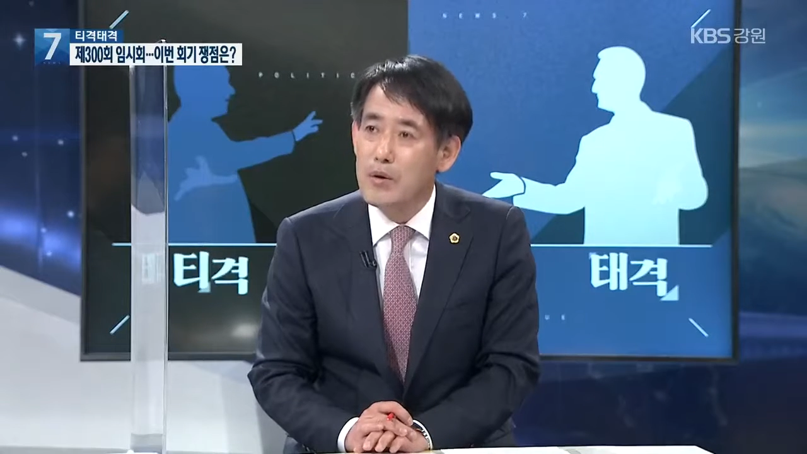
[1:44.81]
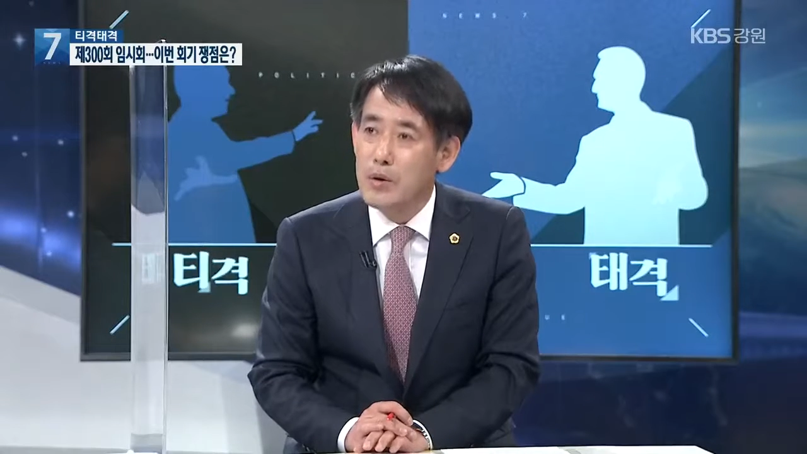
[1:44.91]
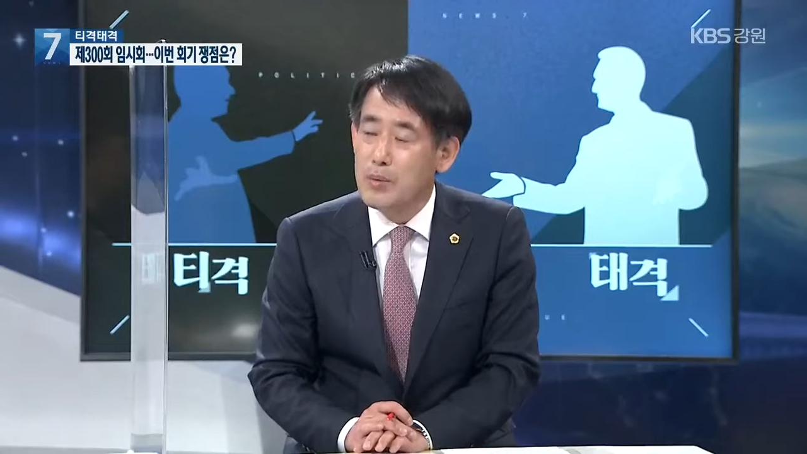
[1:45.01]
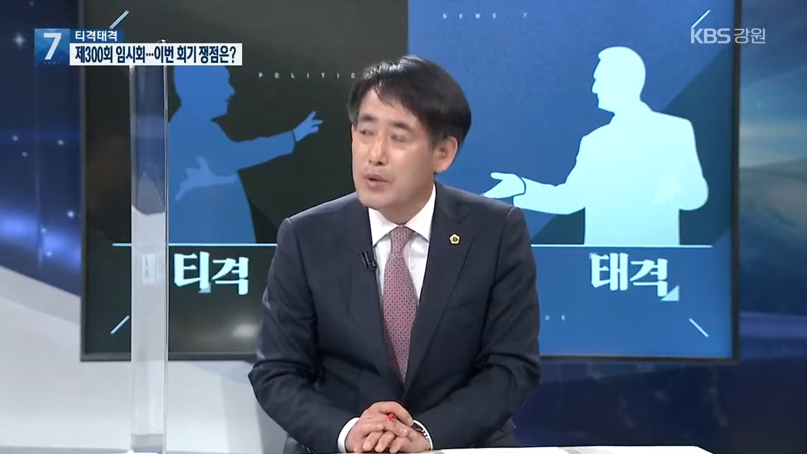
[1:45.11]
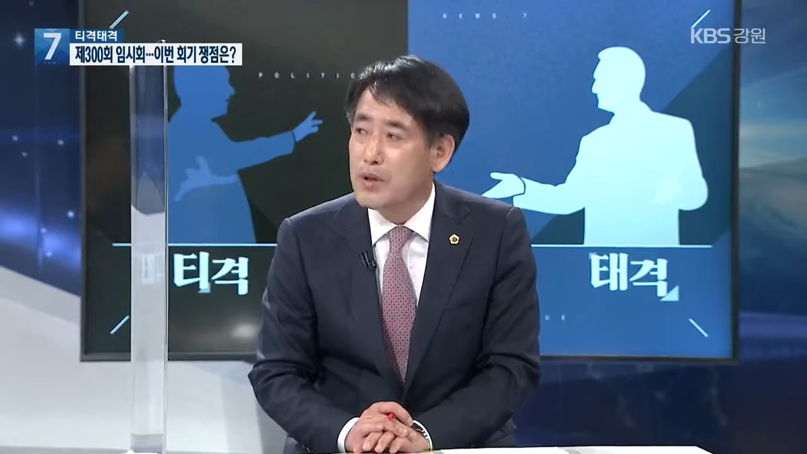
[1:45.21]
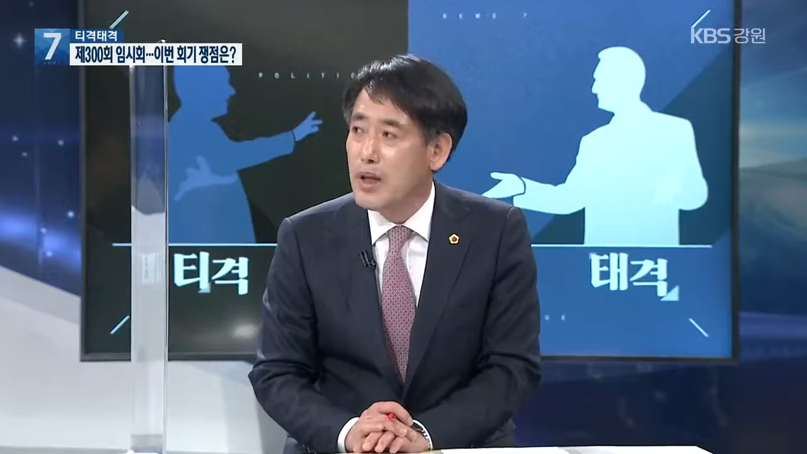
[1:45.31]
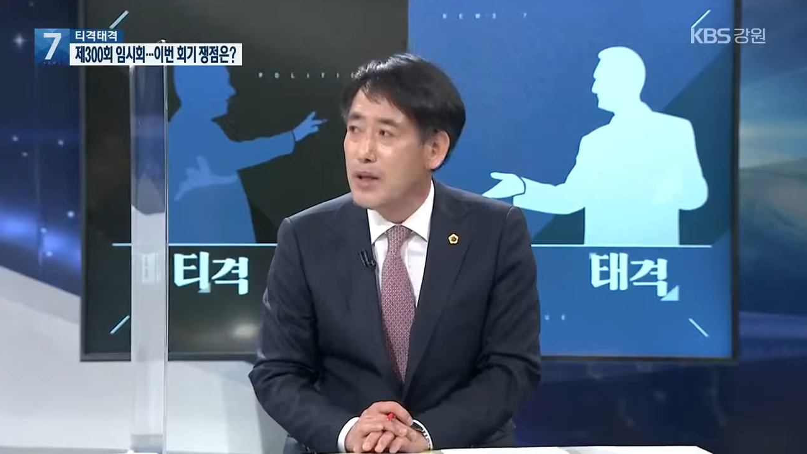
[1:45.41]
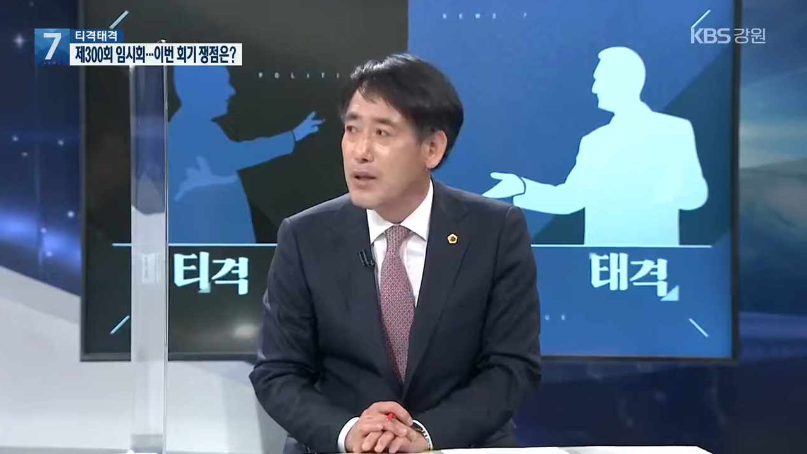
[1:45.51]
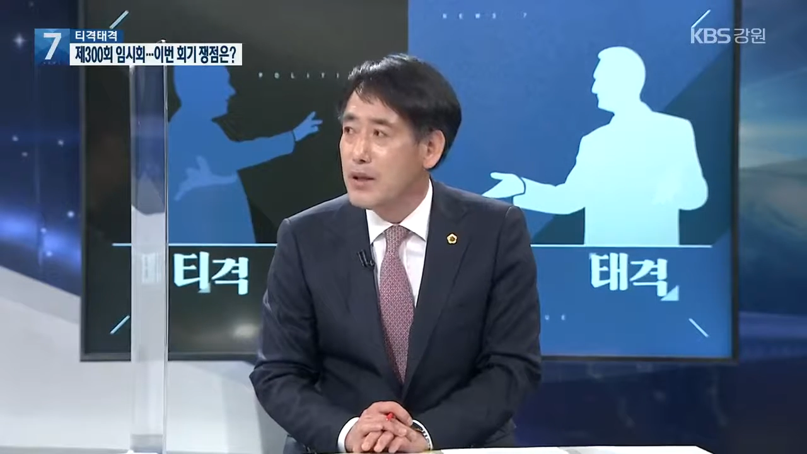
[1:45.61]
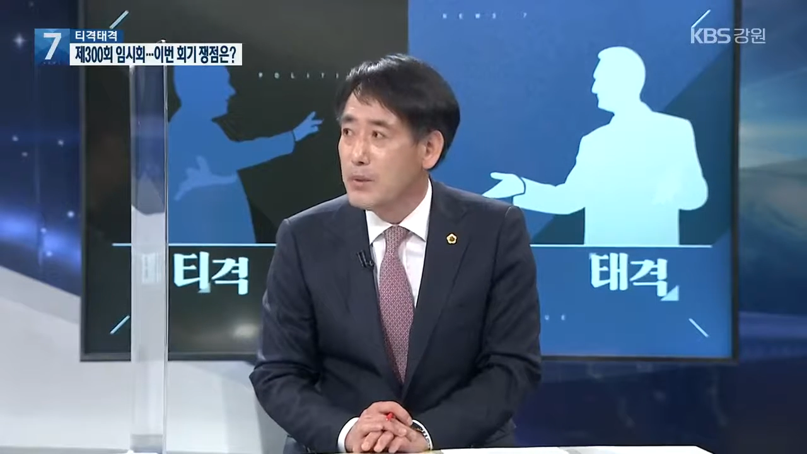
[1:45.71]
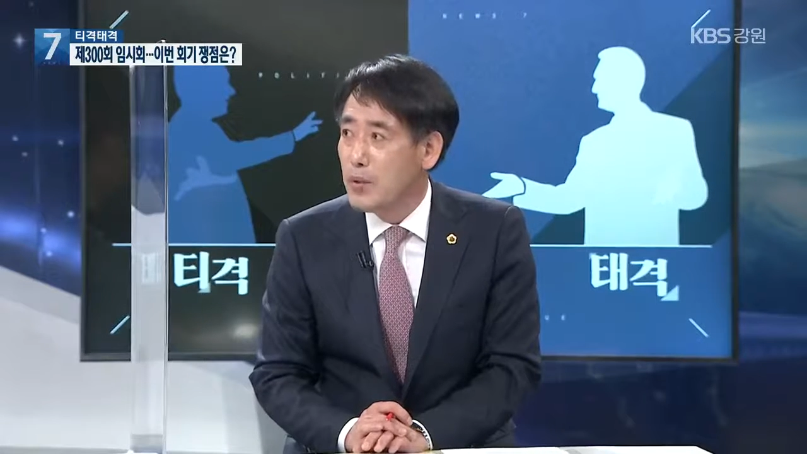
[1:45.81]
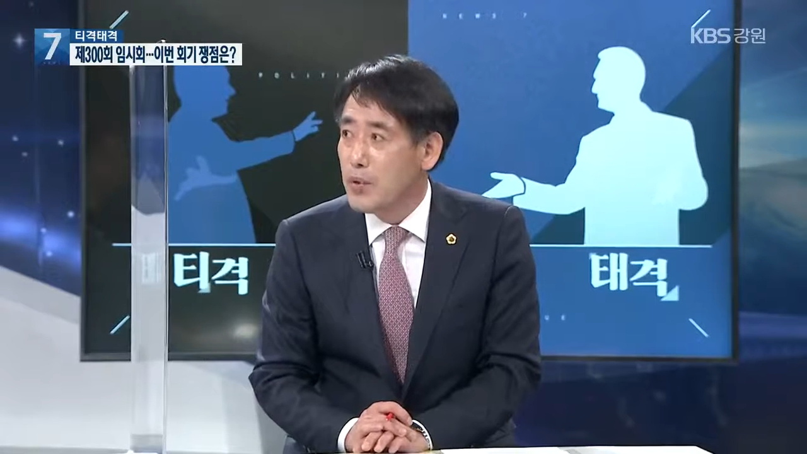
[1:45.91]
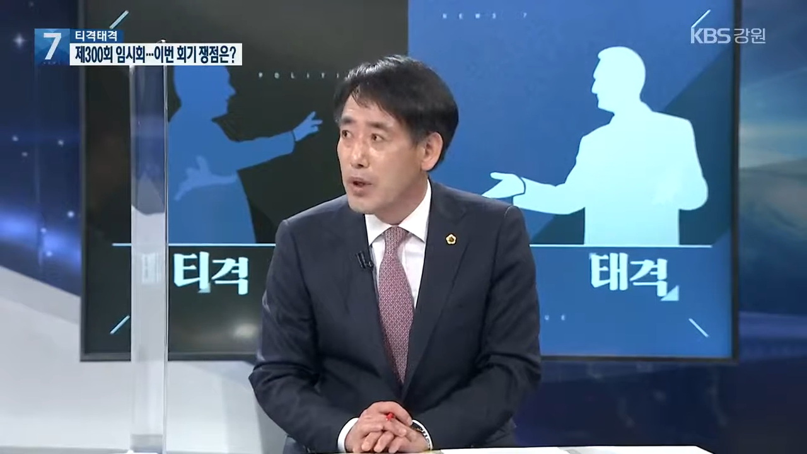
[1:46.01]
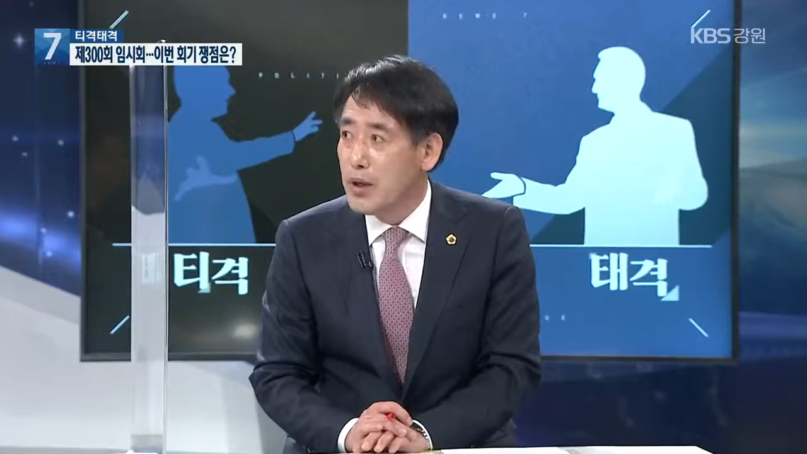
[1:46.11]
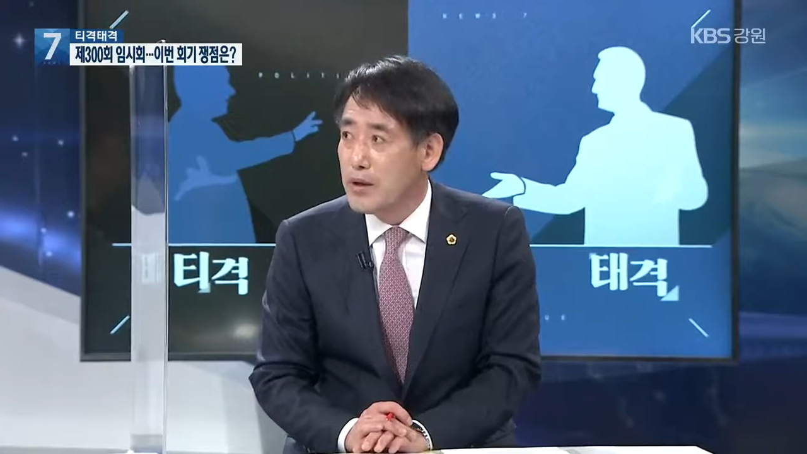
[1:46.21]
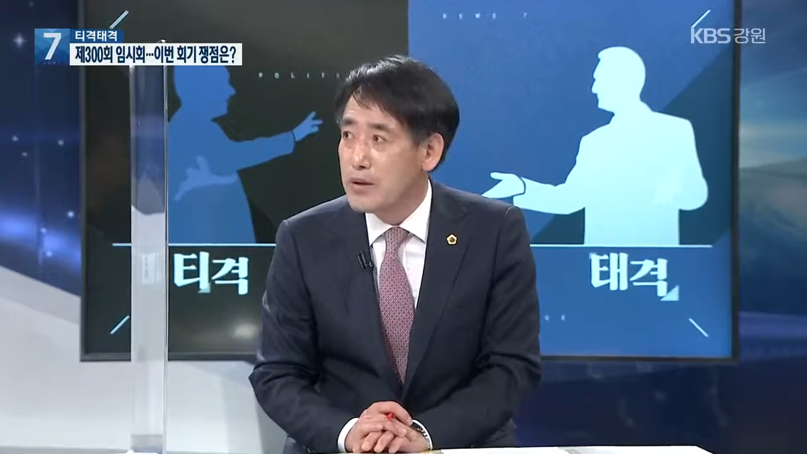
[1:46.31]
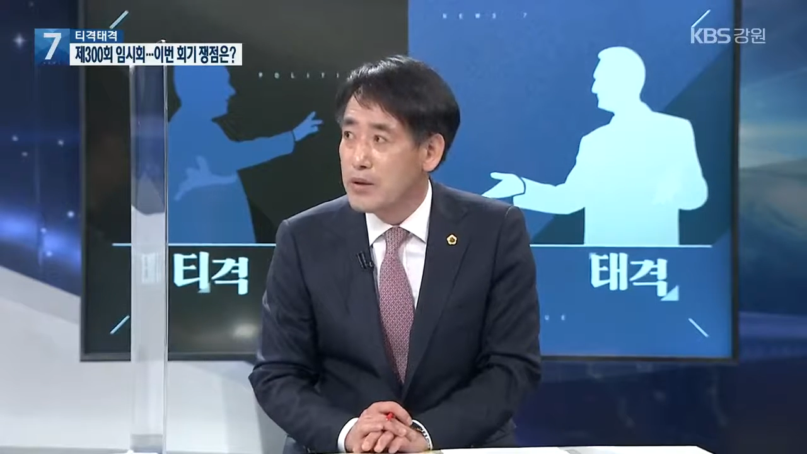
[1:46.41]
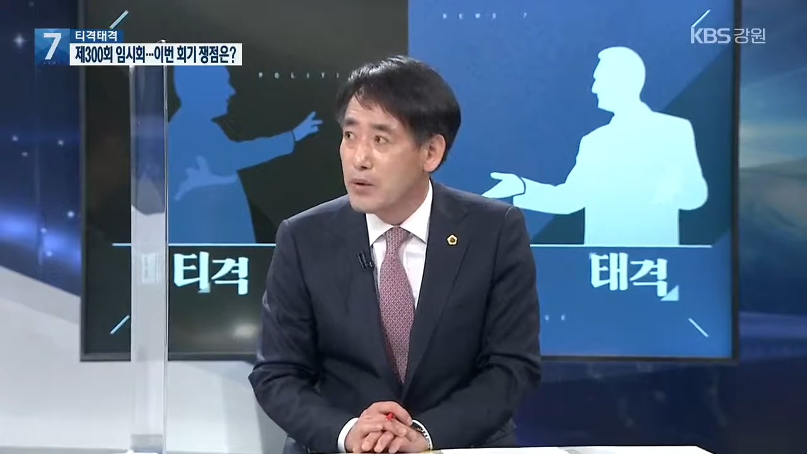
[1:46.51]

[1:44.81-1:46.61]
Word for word: 이번 예결위 본회의까지